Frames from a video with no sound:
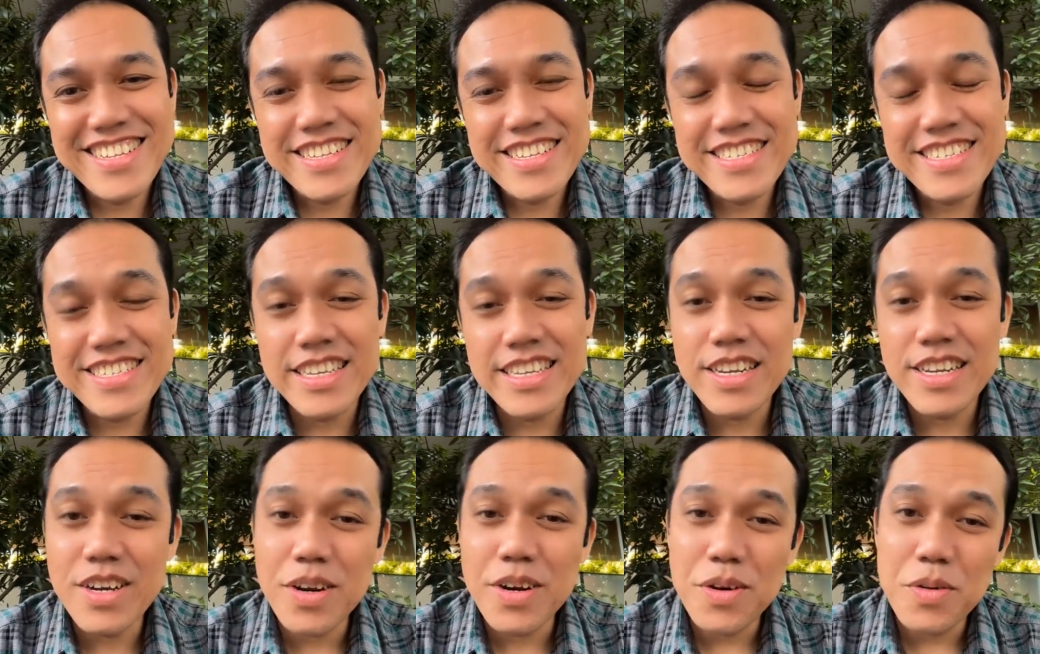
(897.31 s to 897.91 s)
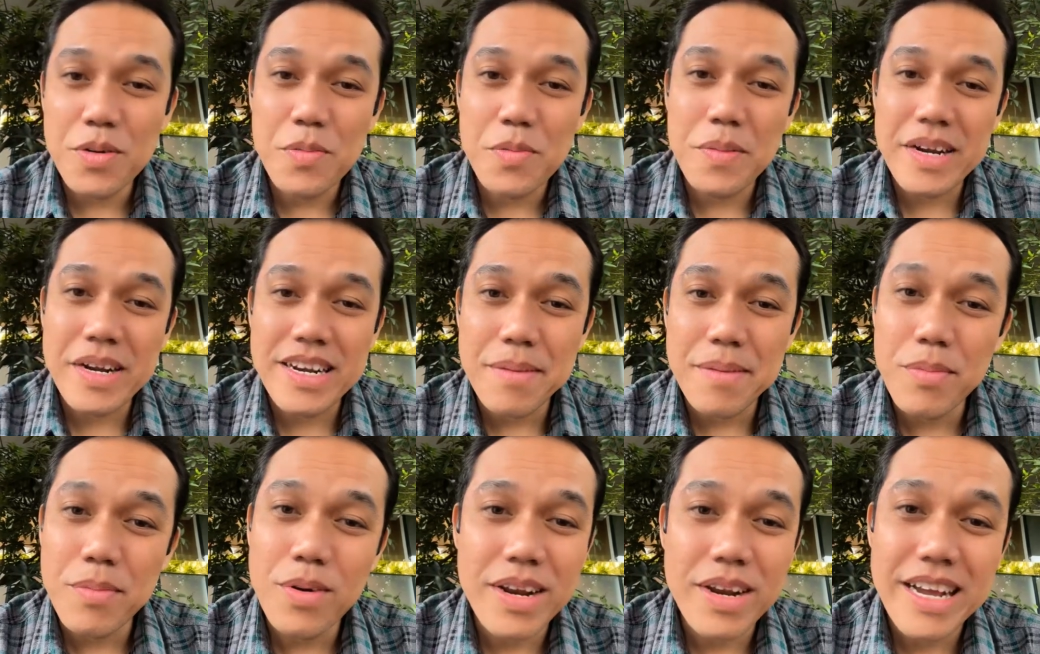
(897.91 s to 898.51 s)
Jadi kalau umatnya
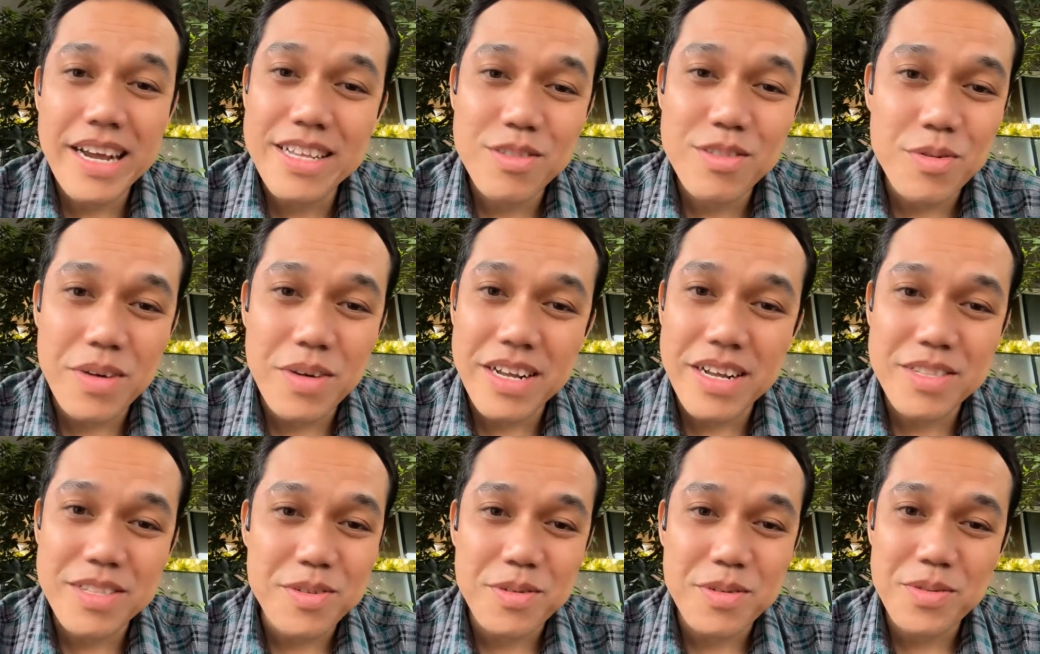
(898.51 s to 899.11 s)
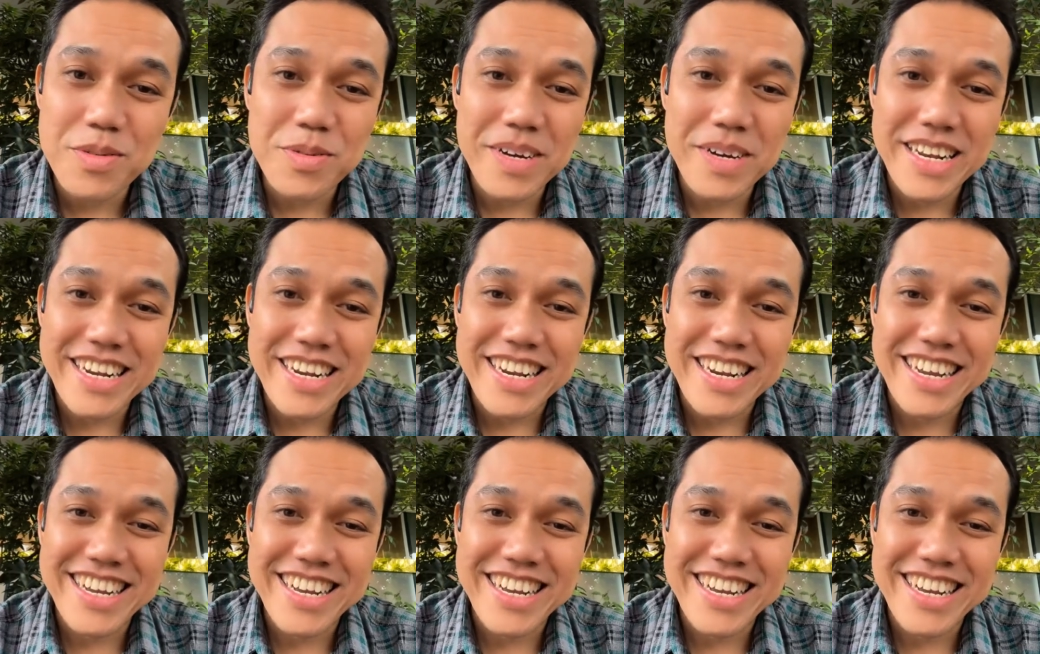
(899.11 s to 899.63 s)
boleh atur-atur Tuhannya?